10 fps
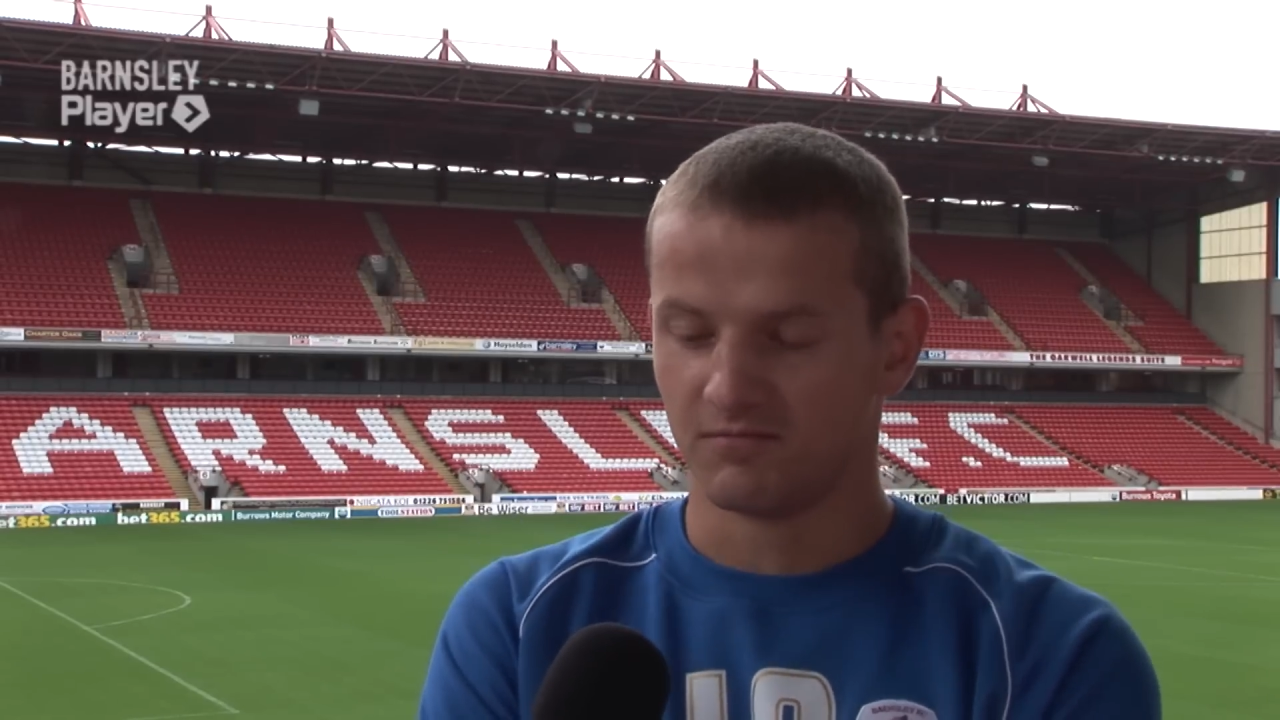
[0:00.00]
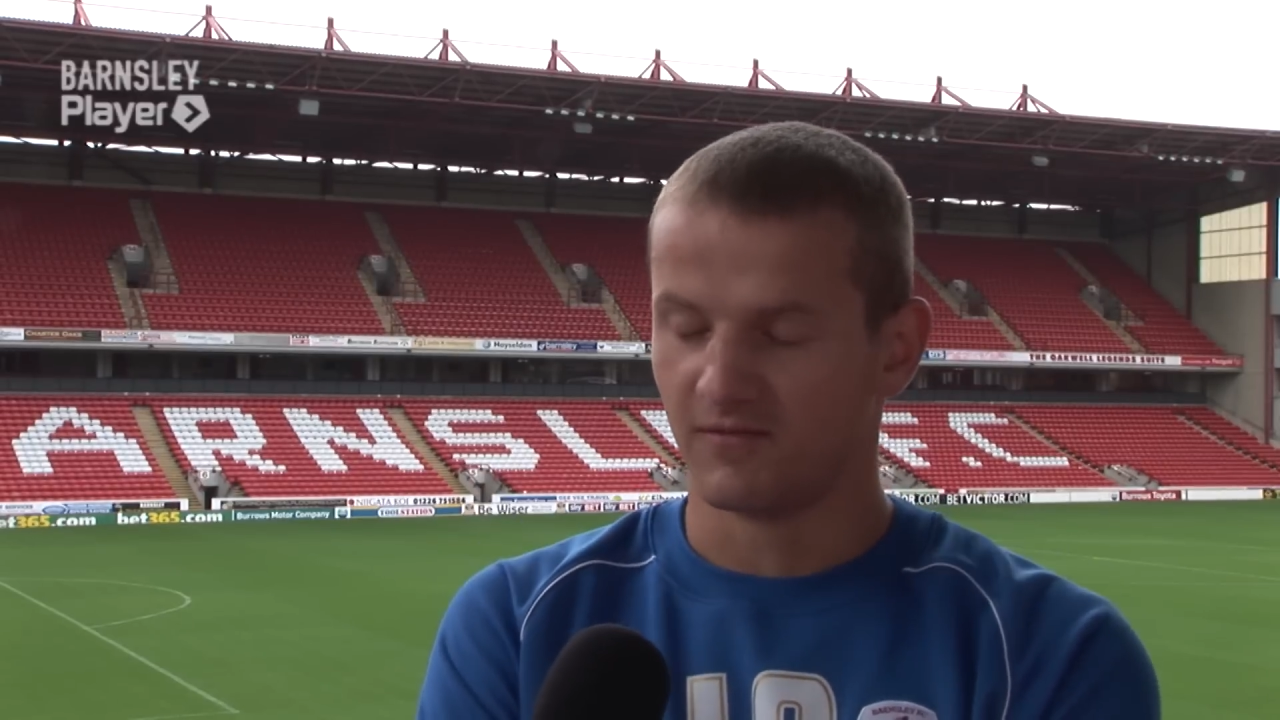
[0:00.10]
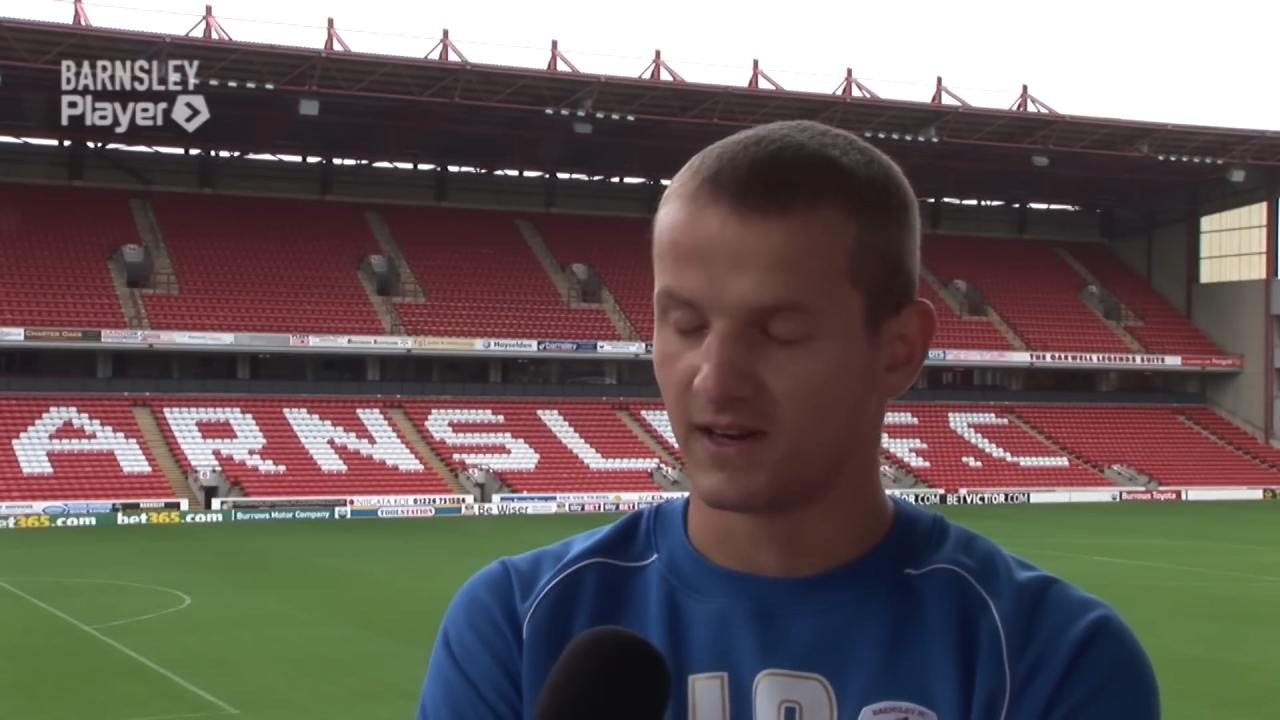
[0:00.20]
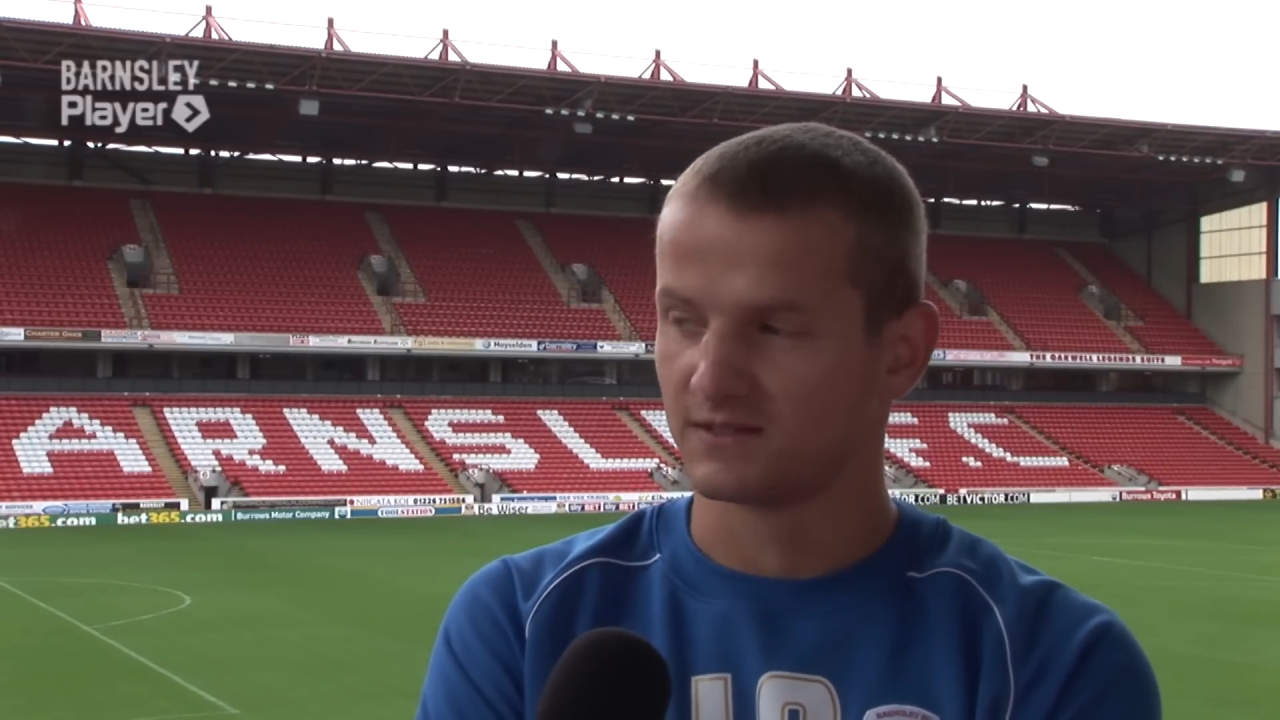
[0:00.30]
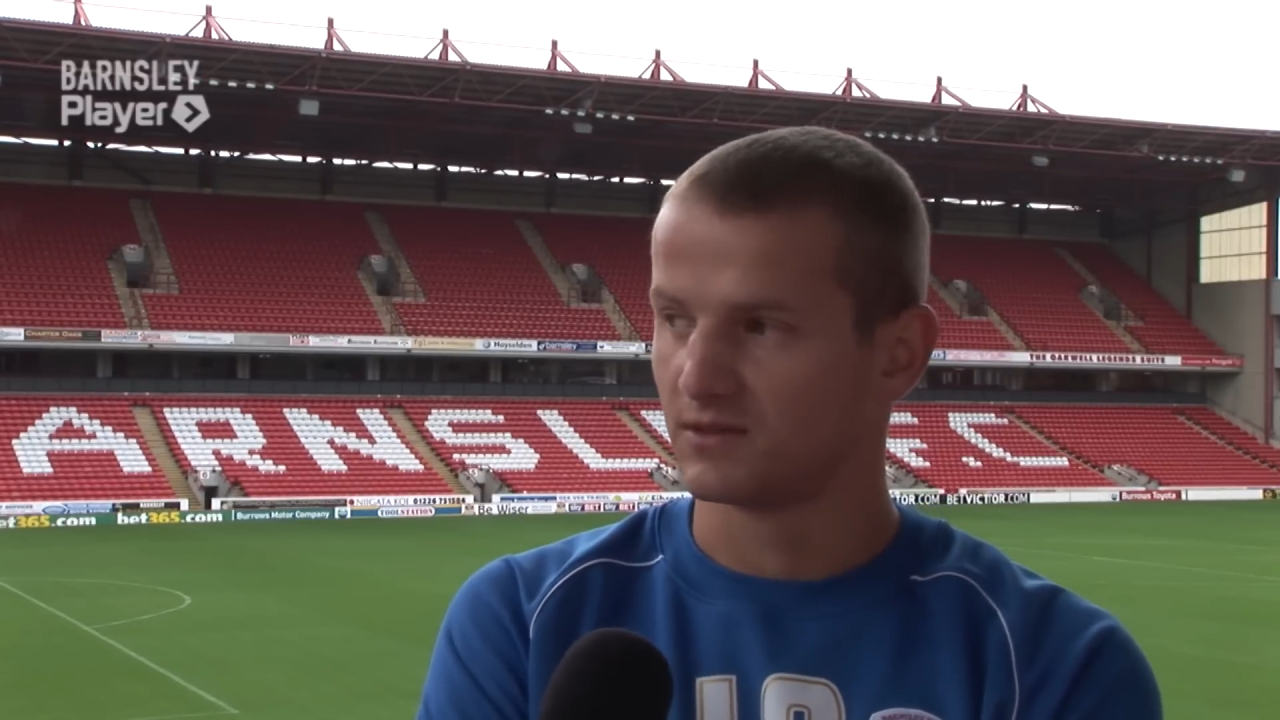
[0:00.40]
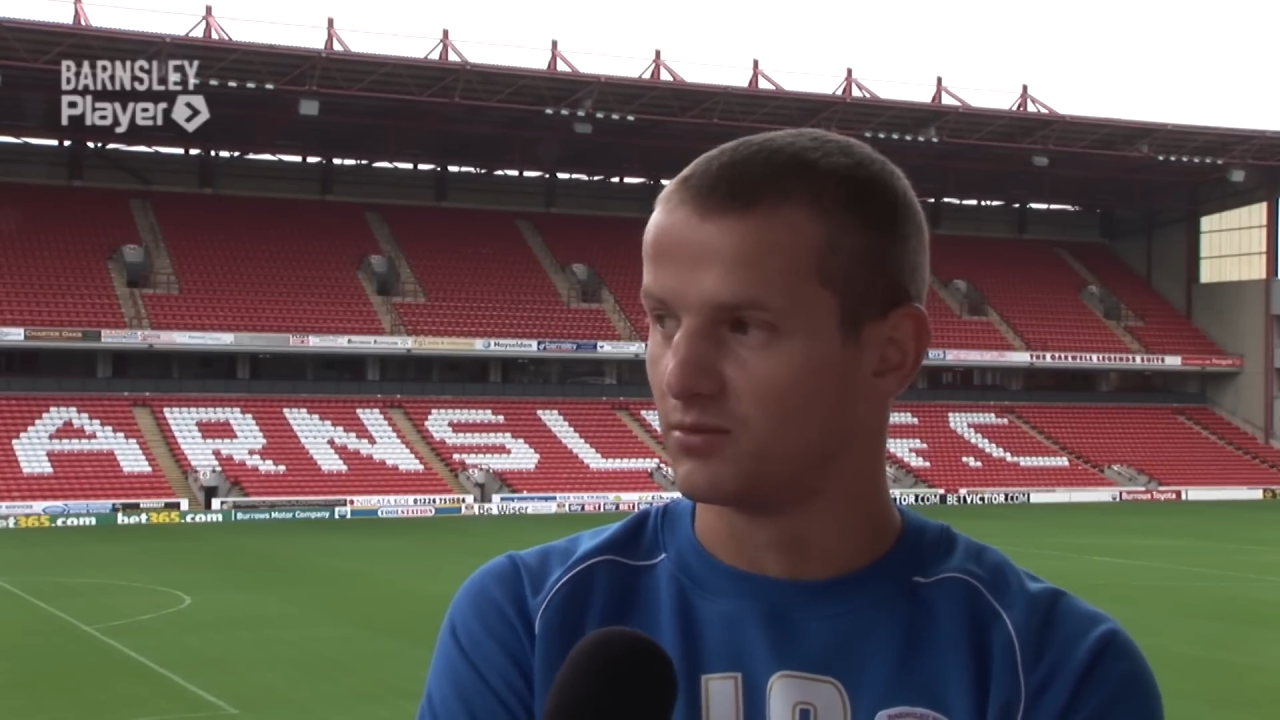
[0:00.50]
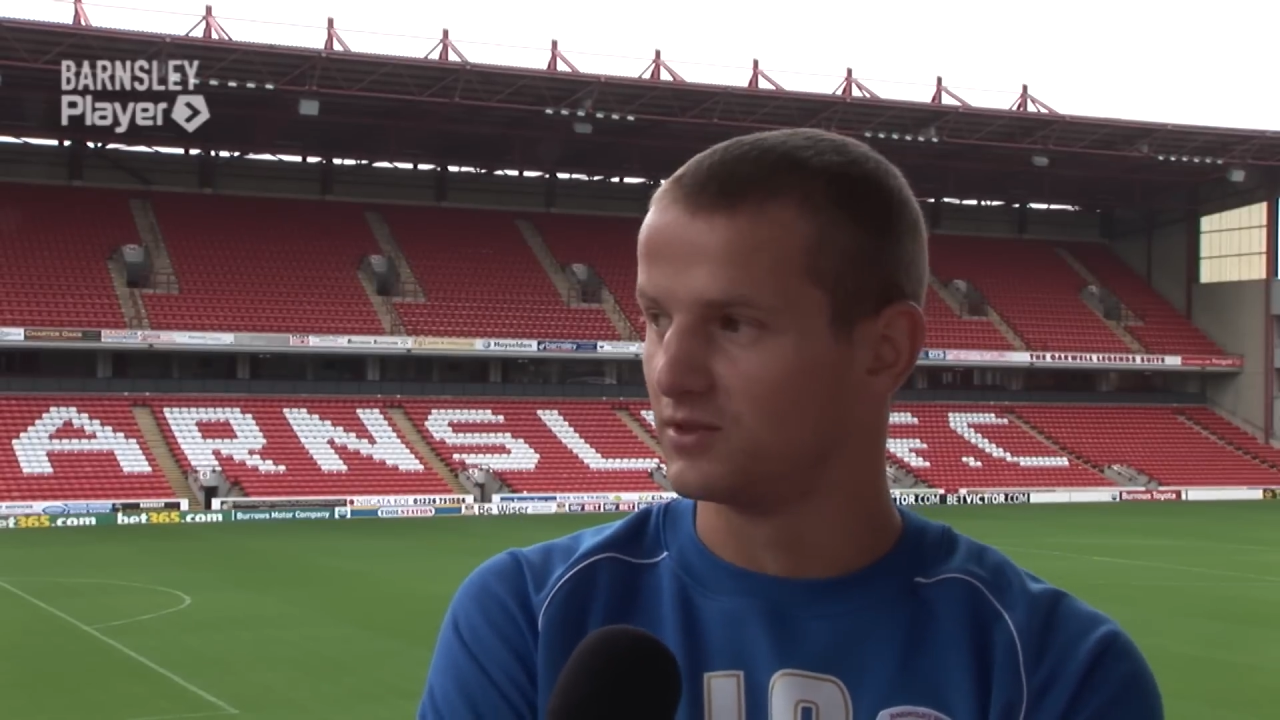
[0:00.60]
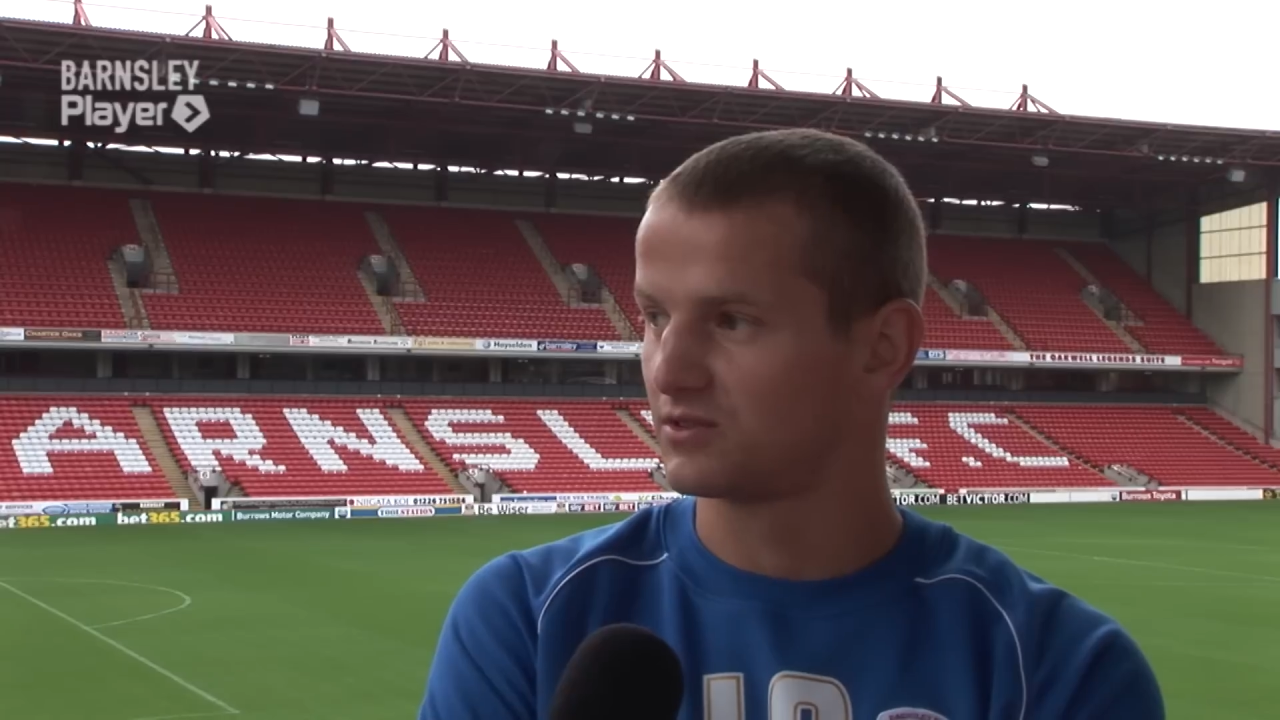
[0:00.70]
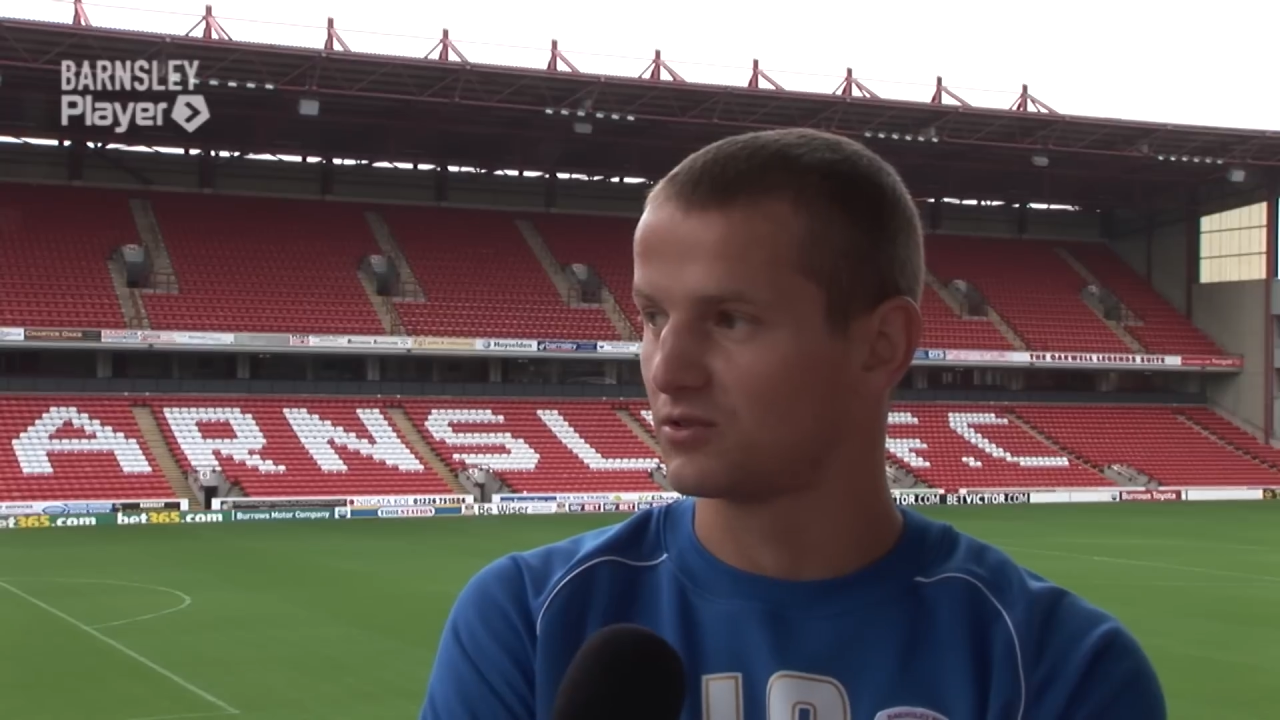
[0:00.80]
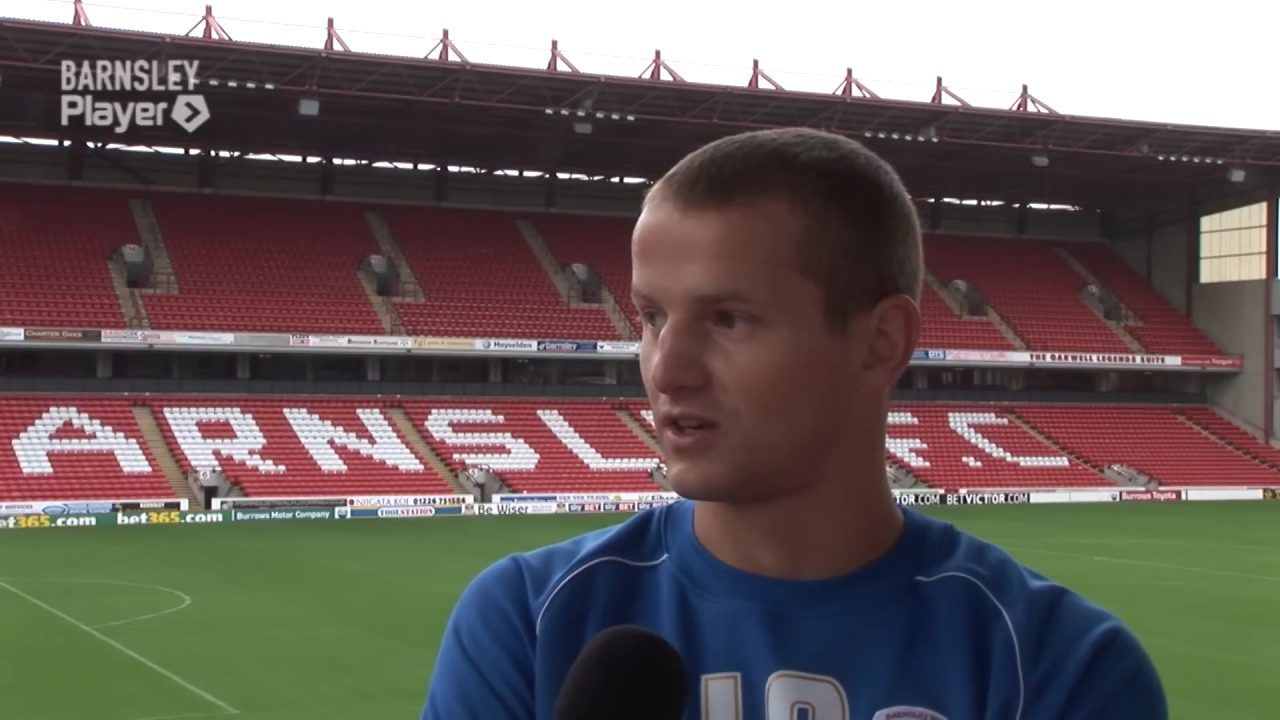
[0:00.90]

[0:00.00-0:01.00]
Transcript: wracam na boisko